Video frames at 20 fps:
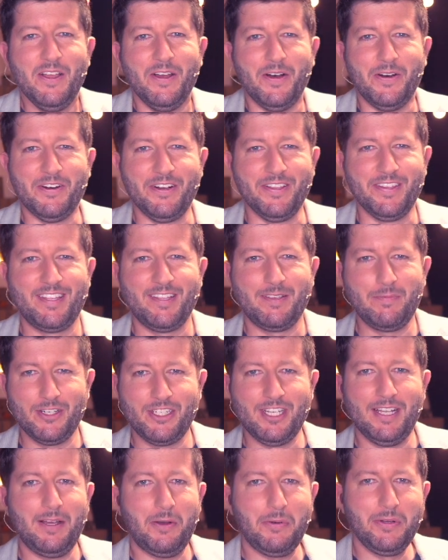Und sie
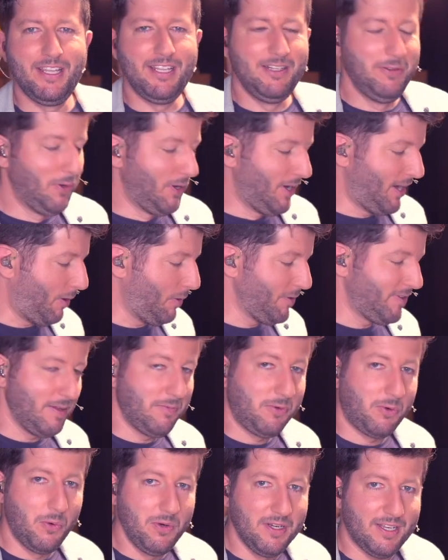besteht auch nicht nur aus
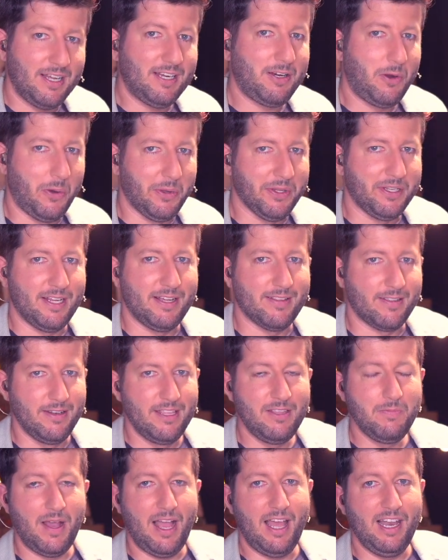dem Grundakkord, also
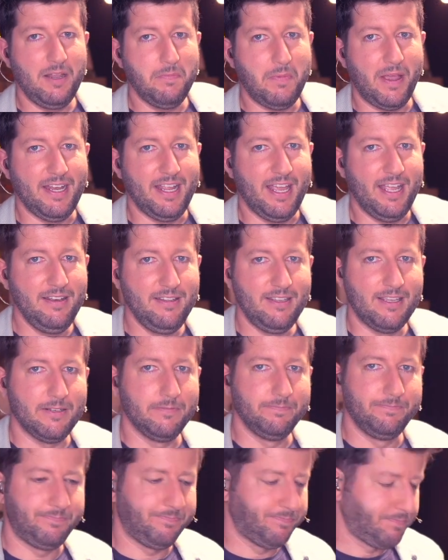nicht mal alle meine
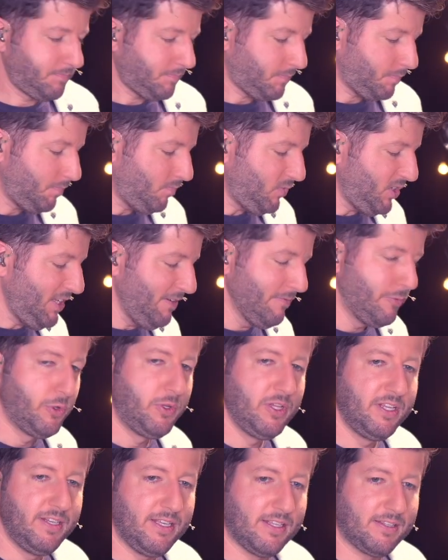Entchen,
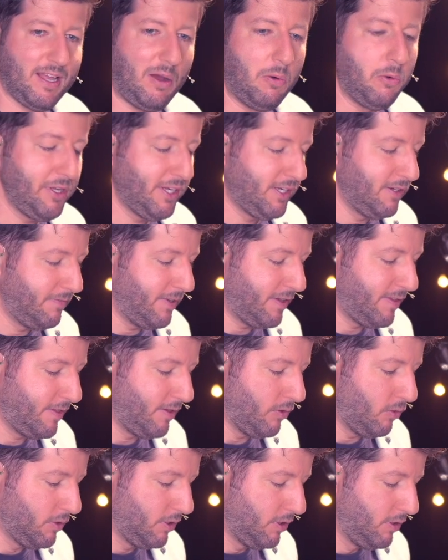würde in der traurigen
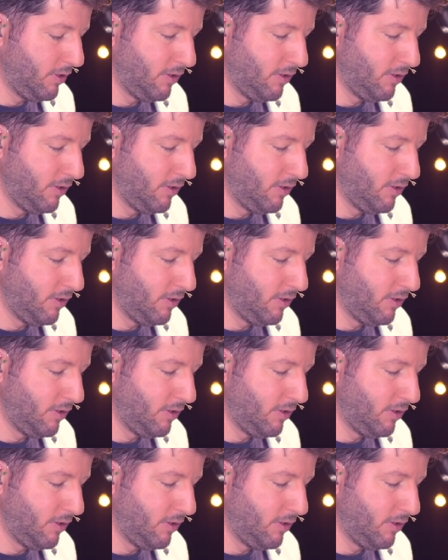Version